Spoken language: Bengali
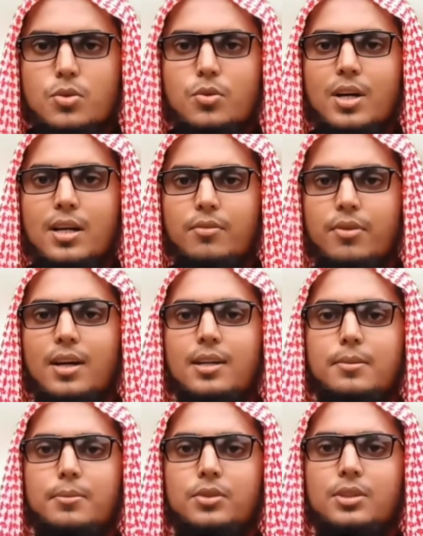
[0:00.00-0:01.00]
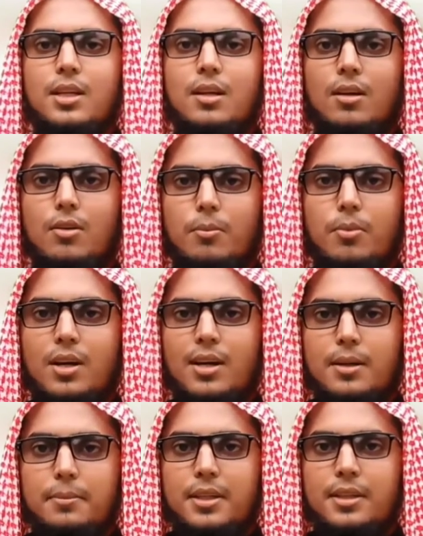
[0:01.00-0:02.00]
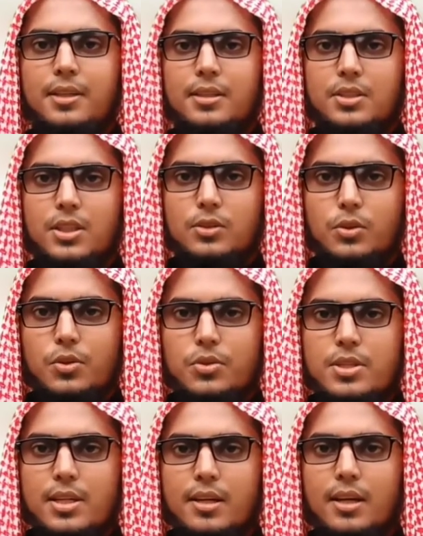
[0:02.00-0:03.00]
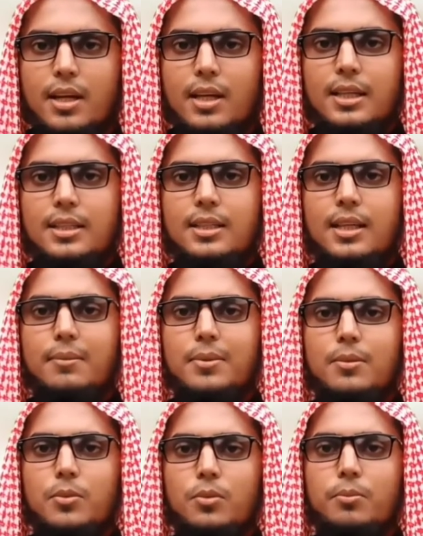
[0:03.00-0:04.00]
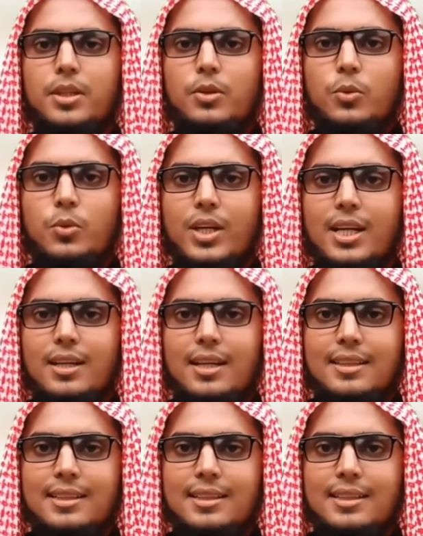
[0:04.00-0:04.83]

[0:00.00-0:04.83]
সুরান আনফালের মধ্যে আল্লাহ রবুল্লা আলমিন ইরশাদ করছেন ইন্নামাল মিনুন